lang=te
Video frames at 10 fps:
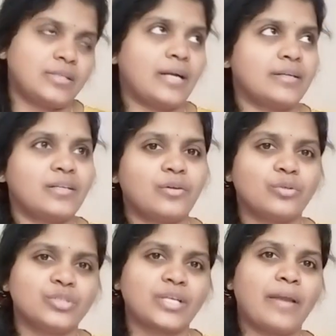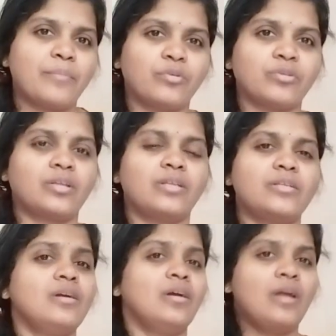సాటర్డే రోజుకి
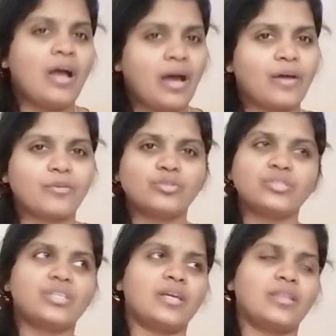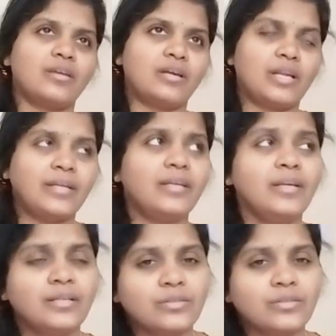అయిపోతుంది ఆ రోజు చేయాలి